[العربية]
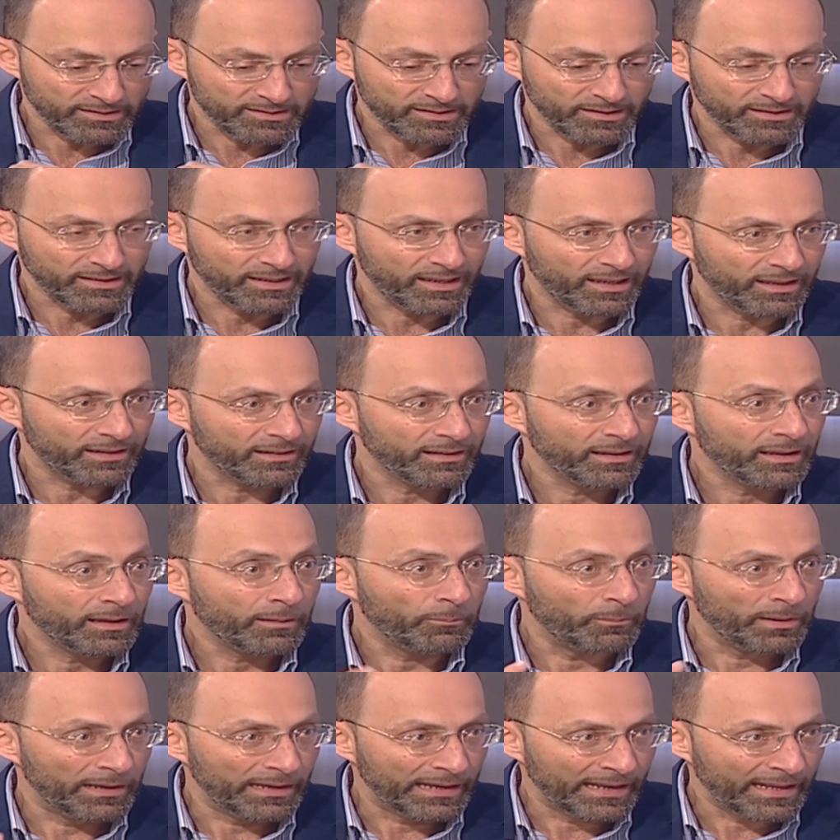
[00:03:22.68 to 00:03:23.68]
اذا كان
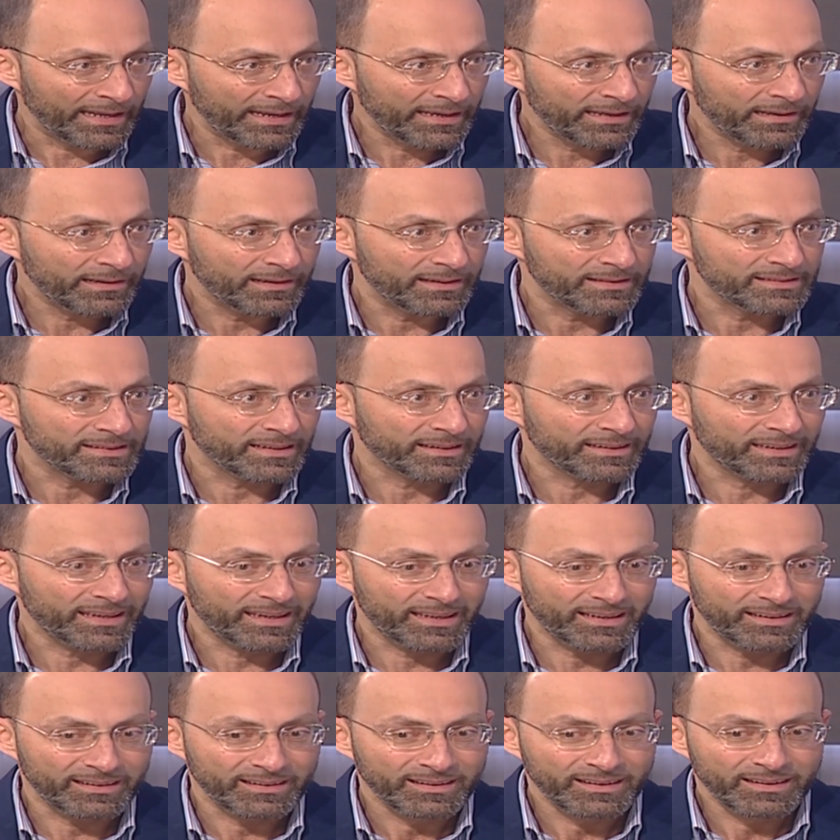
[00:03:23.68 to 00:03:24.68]
بالليل اذا
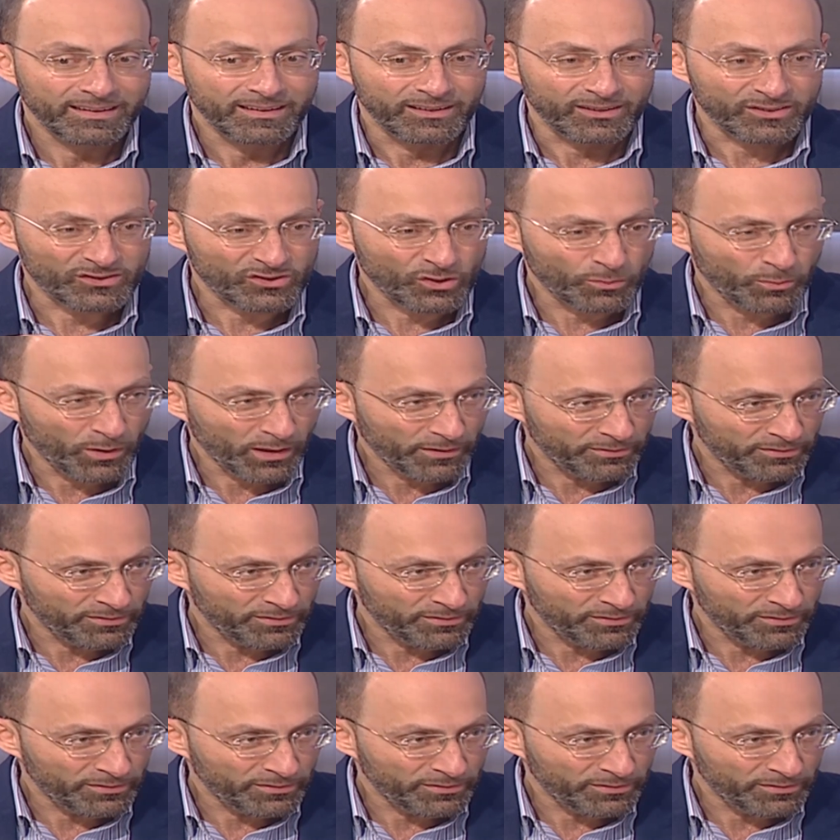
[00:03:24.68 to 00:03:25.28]
كان الصبح